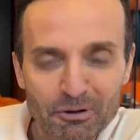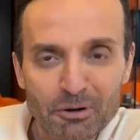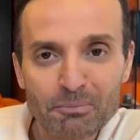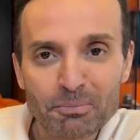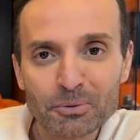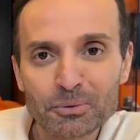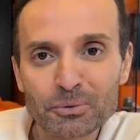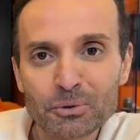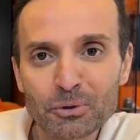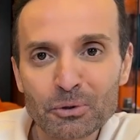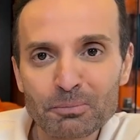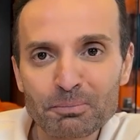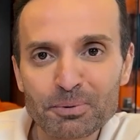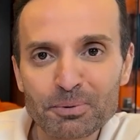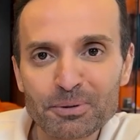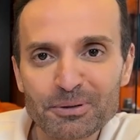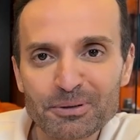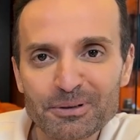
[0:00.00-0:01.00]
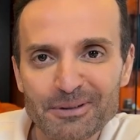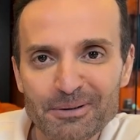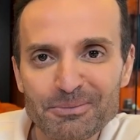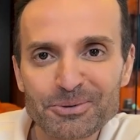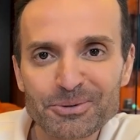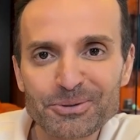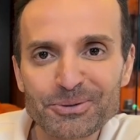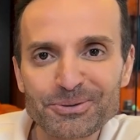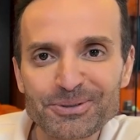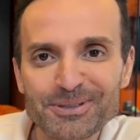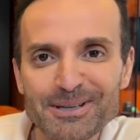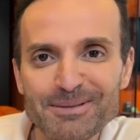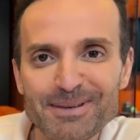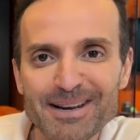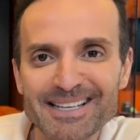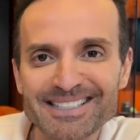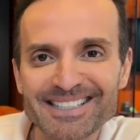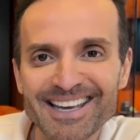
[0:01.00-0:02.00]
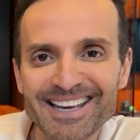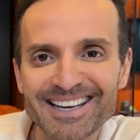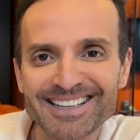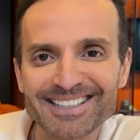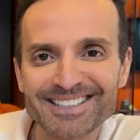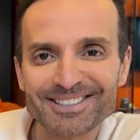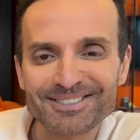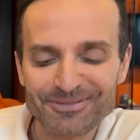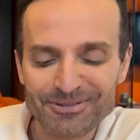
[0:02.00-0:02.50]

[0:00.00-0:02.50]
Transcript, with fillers: Vamos para o topo? Vamos juntos quebrar as regras?